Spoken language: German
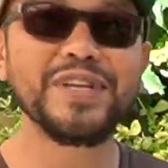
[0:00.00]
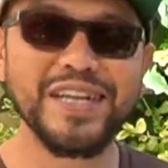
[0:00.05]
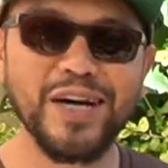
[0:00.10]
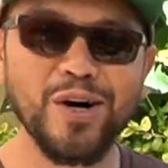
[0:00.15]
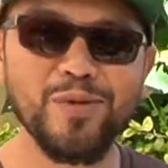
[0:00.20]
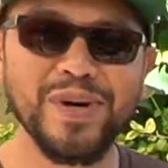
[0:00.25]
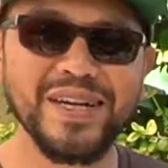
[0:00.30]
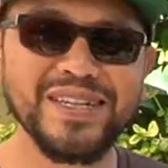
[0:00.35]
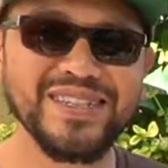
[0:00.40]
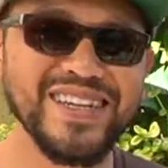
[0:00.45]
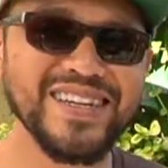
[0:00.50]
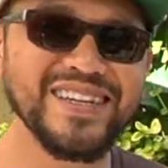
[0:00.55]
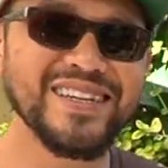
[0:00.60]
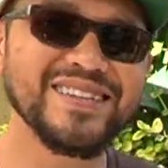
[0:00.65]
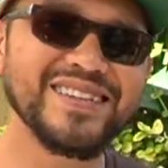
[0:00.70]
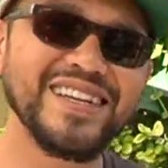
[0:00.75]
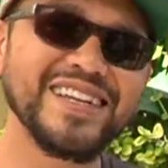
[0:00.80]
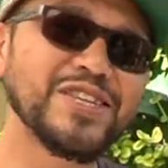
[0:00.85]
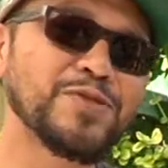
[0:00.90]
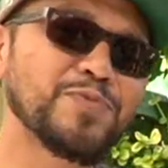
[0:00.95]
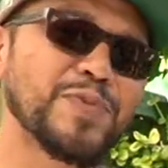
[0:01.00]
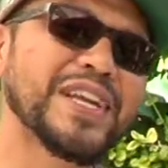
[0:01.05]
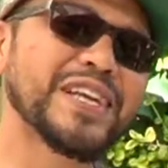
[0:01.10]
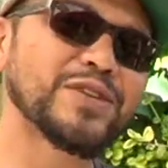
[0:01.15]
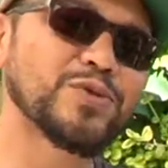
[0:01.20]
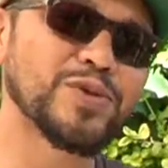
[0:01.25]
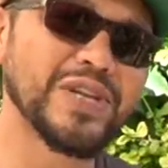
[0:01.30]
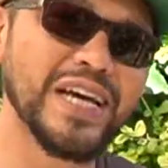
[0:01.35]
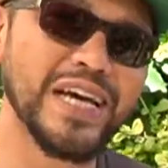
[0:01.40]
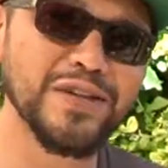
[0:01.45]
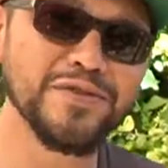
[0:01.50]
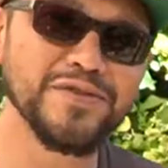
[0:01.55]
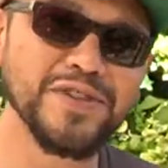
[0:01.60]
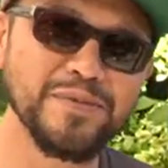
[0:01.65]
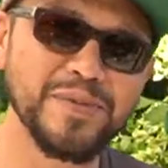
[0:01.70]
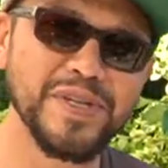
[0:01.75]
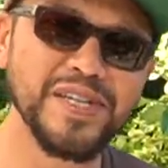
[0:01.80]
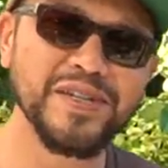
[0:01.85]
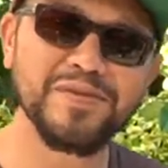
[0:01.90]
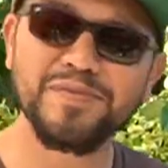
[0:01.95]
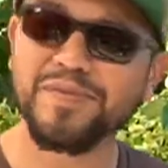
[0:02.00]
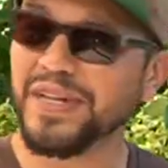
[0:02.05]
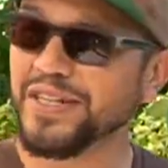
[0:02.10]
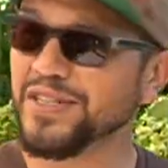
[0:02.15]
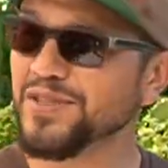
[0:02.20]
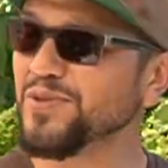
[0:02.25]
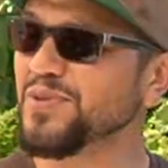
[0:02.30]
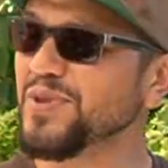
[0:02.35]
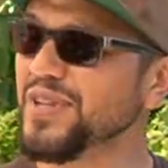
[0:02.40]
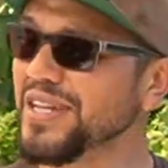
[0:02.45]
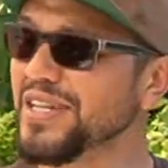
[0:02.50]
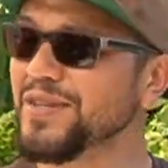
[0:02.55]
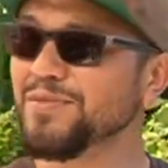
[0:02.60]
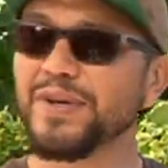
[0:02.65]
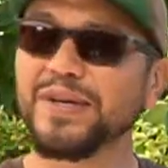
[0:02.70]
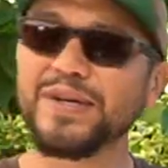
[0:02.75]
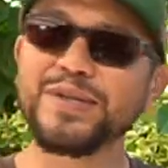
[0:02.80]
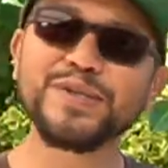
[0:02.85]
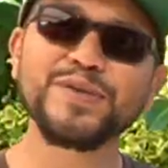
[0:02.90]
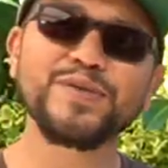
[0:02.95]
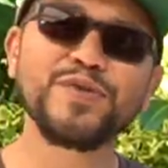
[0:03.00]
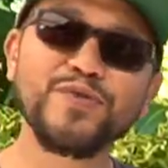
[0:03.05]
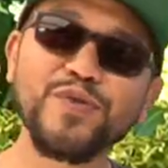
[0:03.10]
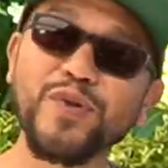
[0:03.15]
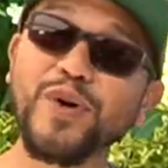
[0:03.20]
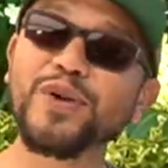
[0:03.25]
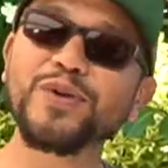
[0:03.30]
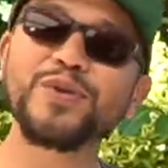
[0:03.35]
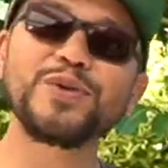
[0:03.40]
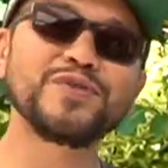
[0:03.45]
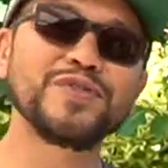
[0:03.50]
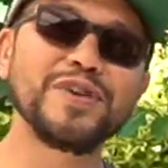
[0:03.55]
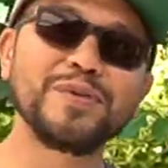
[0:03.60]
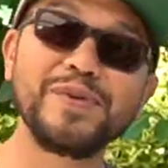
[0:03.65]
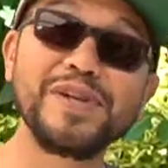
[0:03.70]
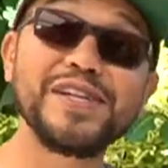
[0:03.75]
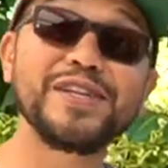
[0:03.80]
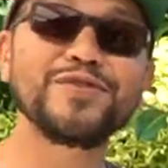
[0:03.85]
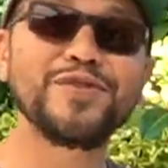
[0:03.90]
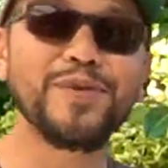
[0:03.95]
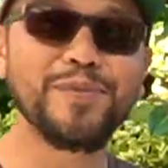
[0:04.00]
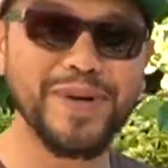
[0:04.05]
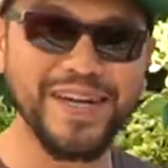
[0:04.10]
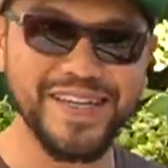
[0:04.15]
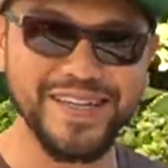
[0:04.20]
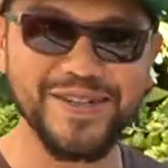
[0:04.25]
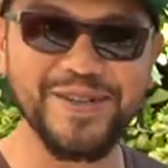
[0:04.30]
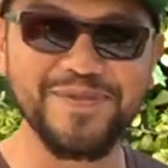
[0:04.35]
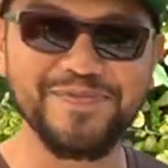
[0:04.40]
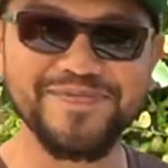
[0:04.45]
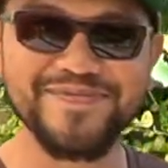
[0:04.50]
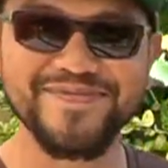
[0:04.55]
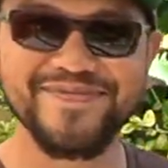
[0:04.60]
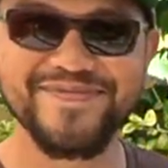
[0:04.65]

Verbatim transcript: genau mein Ding, denn ich bin ja totaler Familienmensch und liebe es, wenn Freunde und Familie vorbeikommen.